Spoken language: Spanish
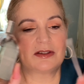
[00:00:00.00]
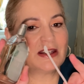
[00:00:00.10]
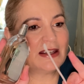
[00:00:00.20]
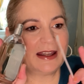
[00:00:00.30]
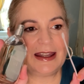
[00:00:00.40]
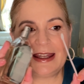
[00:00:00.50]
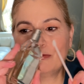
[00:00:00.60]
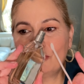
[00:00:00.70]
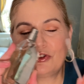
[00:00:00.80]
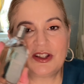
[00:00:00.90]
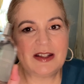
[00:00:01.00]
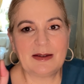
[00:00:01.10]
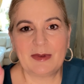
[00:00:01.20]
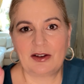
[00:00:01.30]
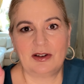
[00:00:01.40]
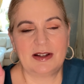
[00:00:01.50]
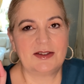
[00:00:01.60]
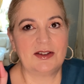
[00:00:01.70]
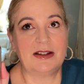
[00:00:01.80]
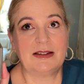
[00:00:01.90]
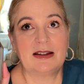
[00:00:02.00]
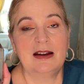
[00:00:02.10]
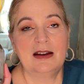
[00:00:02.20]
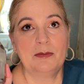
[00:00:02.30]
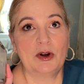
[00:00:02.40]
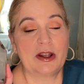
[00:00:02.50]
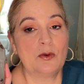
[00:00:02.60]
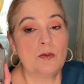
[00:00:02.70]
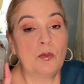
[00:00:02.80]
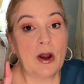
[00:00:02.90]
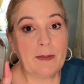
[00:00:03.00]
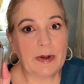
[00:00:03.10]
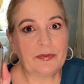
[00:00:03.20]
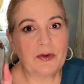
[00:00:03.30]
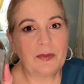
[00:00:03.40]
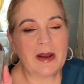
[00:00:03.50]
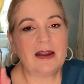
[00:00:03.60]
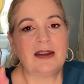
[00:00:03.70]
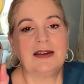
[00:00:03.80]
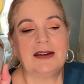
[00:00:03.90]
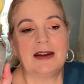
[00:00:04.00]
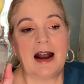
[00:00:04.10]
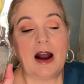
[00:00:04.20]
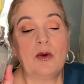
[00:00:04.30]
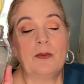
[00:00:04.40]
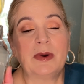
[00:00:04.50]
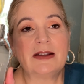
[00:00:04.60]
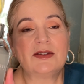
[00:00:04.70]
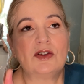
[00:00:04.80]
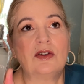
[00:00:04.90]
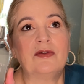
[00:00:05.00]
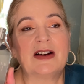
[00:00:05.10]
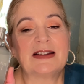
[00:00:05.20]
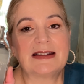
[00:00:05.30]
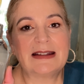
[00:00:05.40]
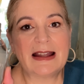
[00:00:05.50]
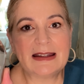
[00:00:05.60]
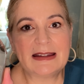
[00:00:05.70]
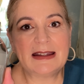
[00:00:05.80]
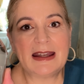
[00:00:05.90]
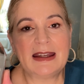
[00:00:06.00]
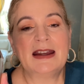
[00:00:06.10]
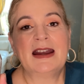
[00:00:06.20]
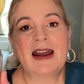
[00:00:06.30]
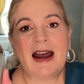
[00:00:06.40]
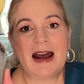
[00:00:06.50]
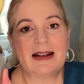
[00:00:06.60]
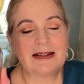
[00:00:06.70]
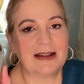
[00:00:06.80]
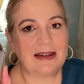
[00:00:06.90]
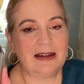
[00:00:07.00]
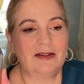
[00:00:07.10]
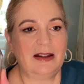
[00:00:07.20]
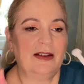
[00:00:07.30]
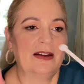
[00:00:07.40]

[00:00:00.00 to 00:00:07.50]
Sigue en muchísimas colecciones porque es un buen perfume y a un precio bastante asequible.